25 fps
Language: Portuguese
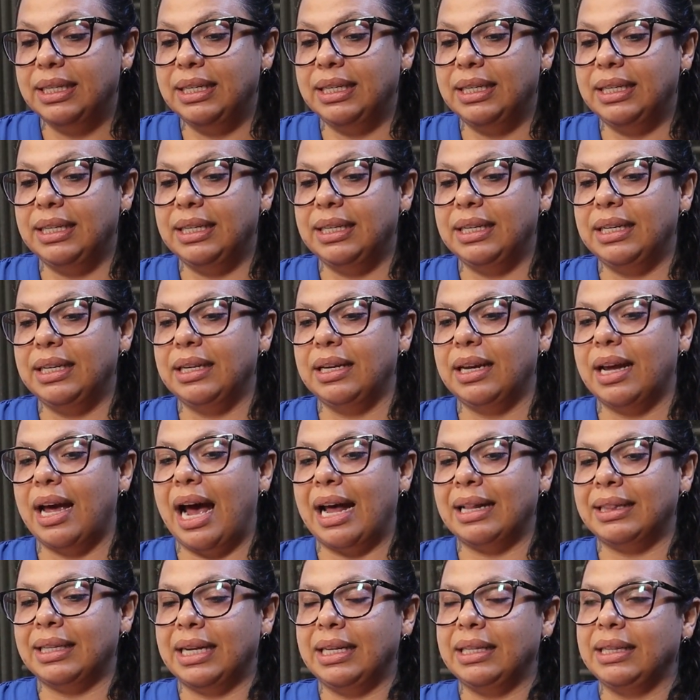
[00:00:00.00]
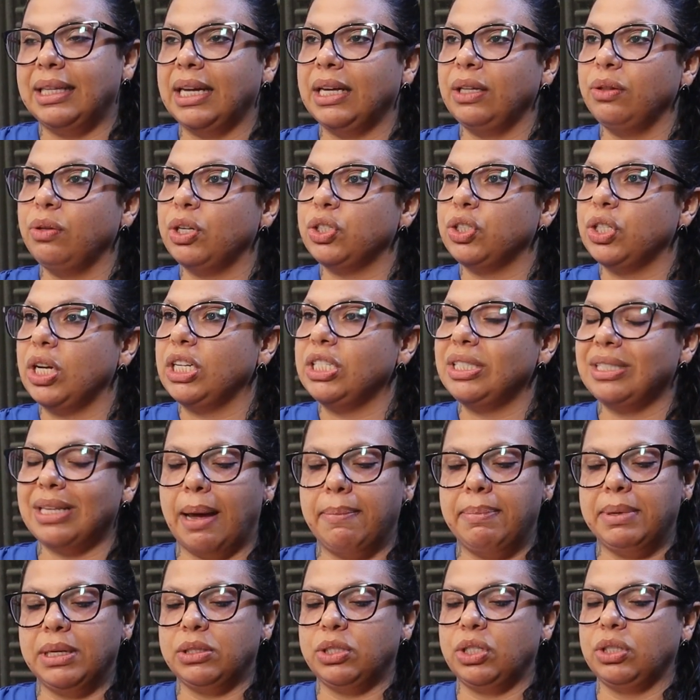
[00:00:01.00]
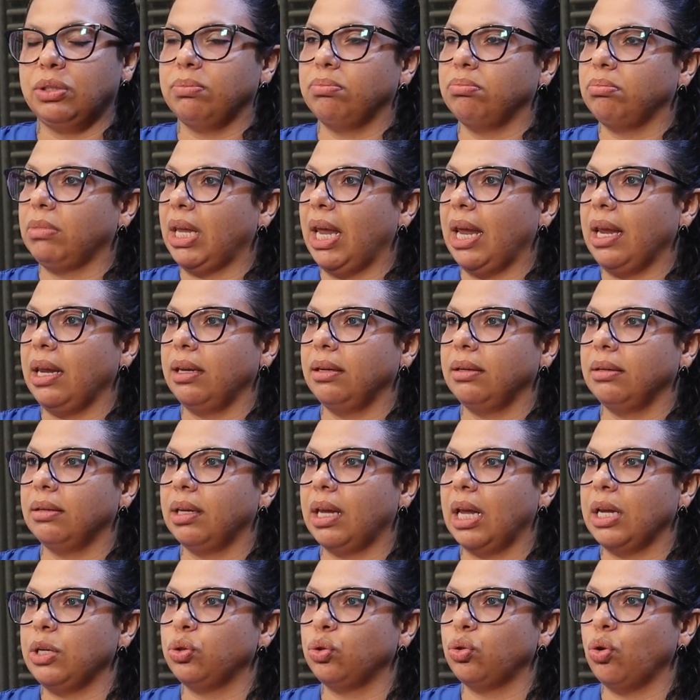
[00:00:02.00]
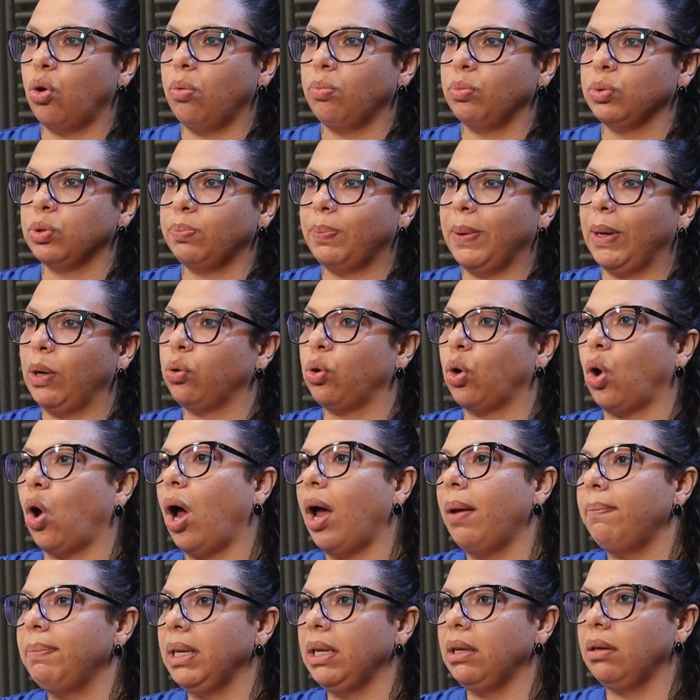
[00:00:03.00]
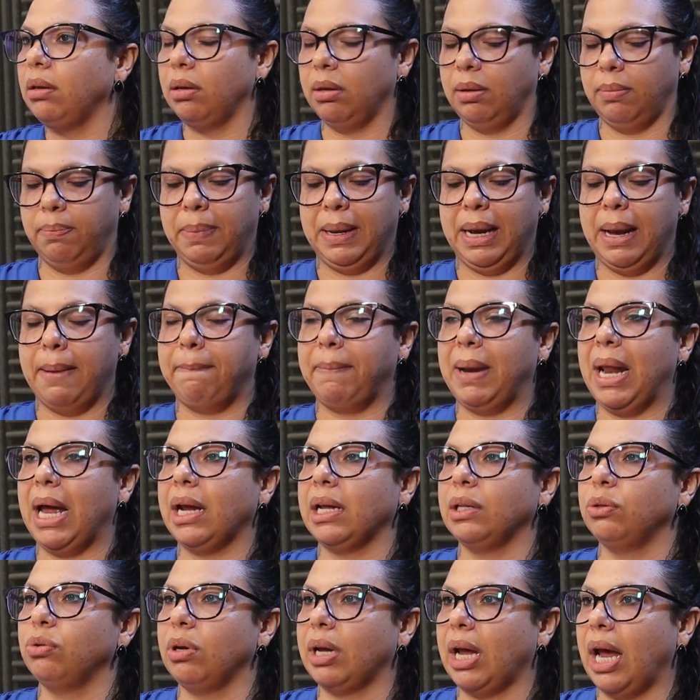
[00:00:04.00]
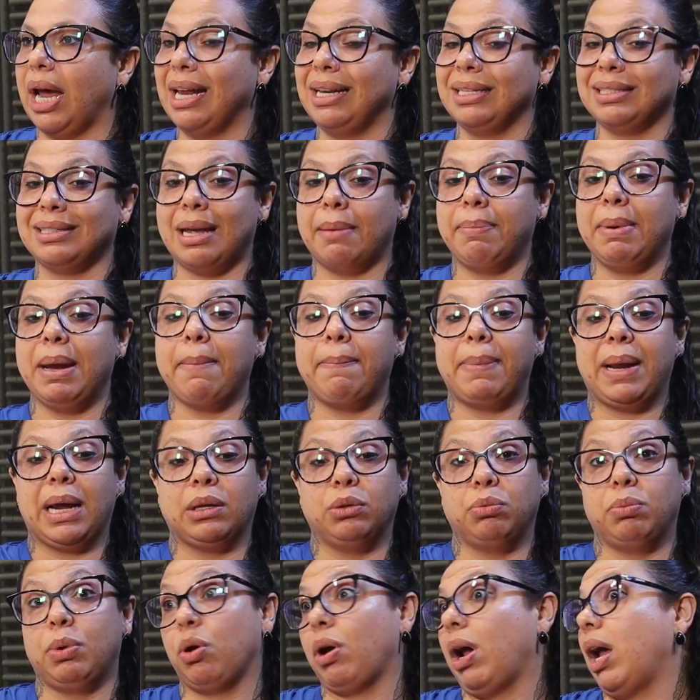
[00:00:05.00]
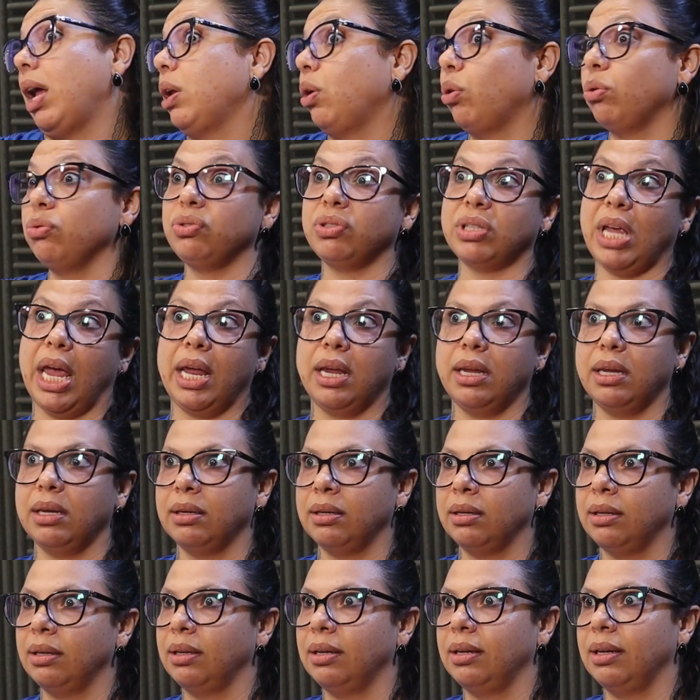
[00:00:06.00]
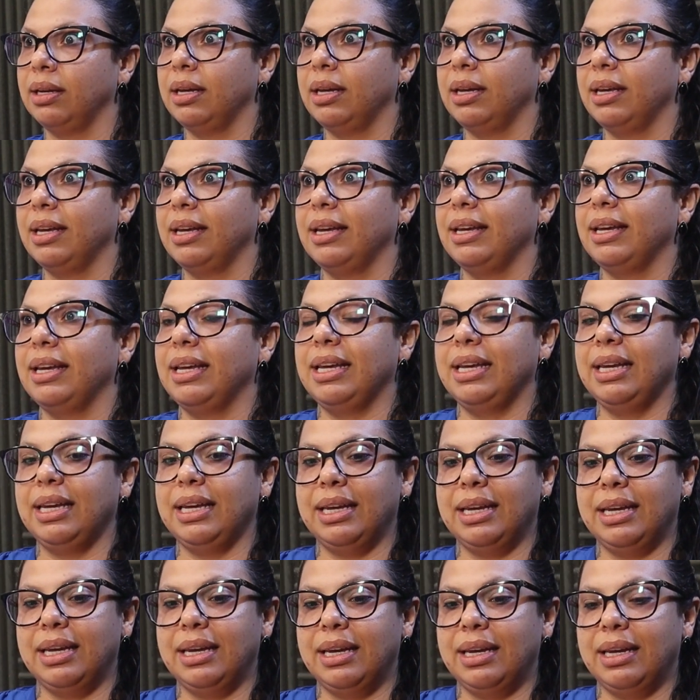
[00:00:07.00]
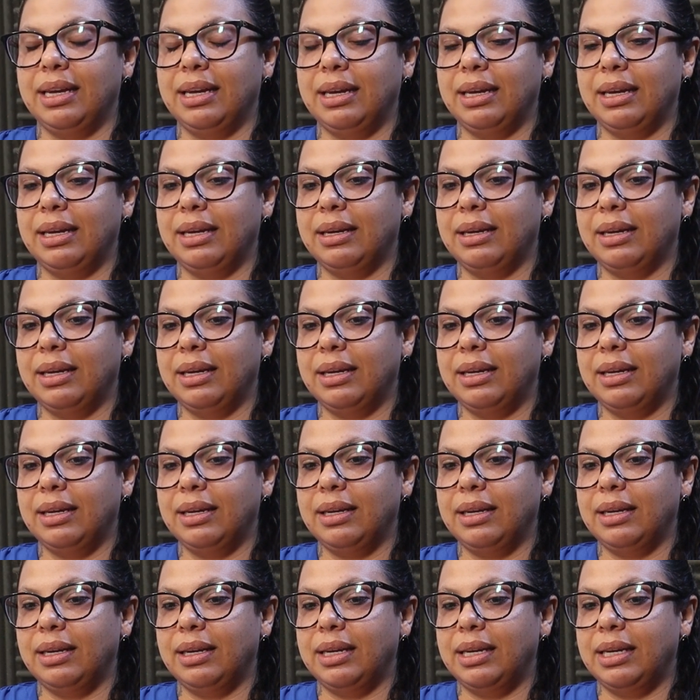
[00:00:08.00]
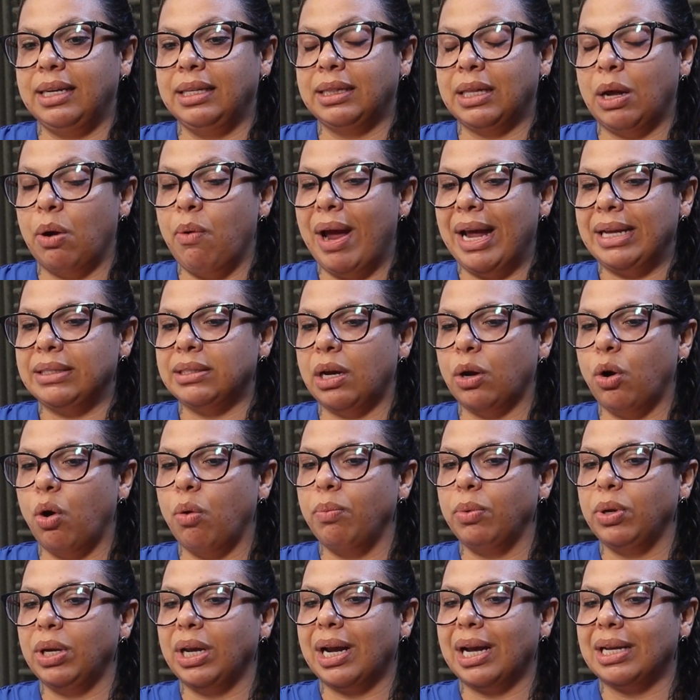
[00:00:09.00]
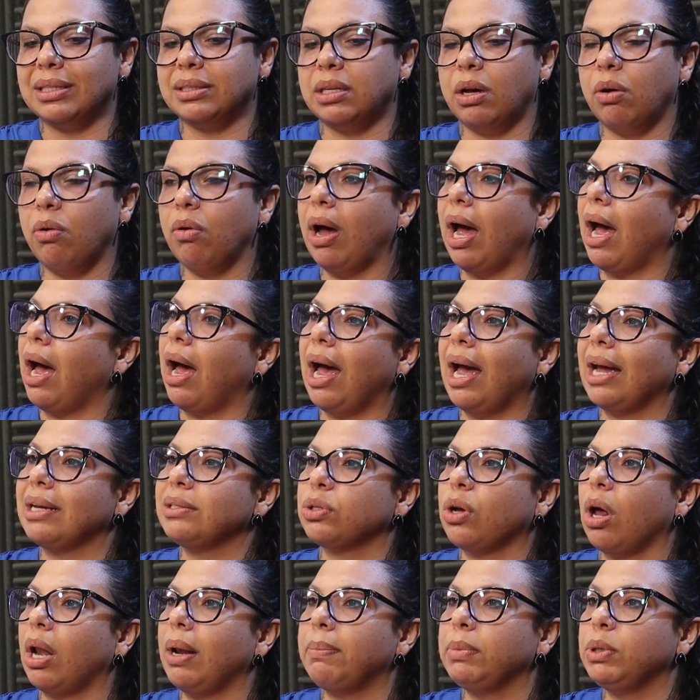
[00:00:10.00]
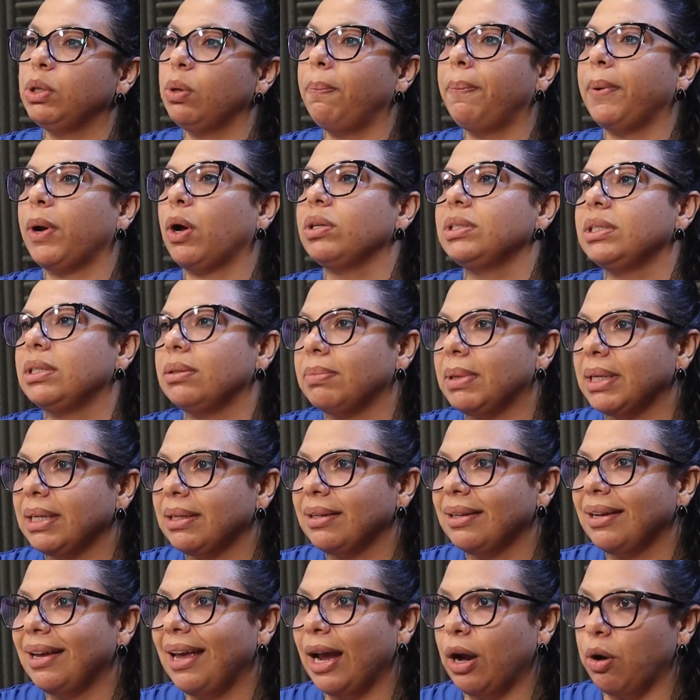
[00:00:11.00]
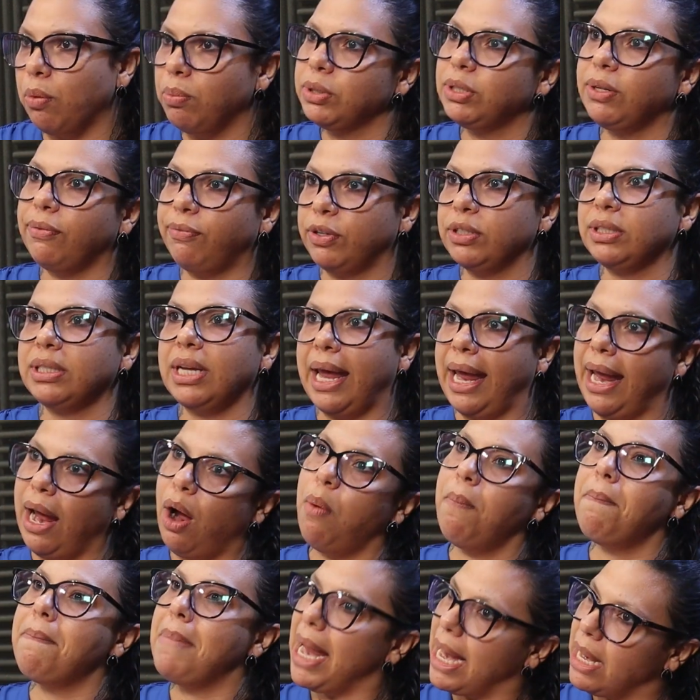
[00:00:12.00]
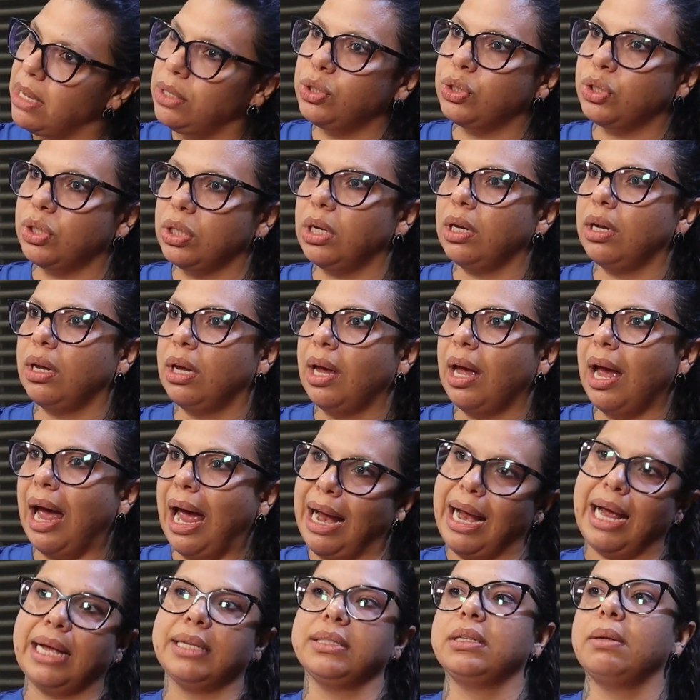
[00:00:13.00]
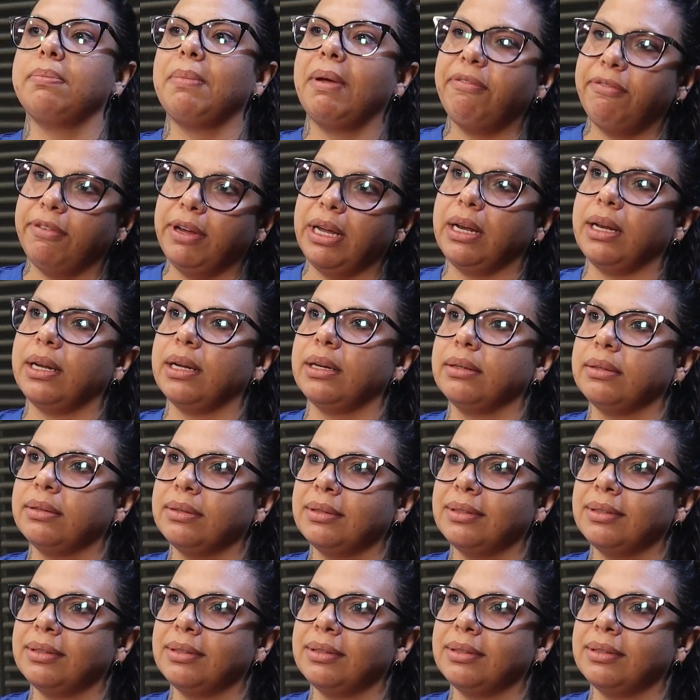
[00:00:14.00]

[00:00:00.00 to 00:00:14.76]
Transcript: e atendendo a gente, sabe quem, quem somos pelo nome, pela placa do carro, eles sabem a placa do meu carro e eu não sei. E então essa comunicação, a, a escola é muito próxima. É como se fosse realmente a casa da minha filha.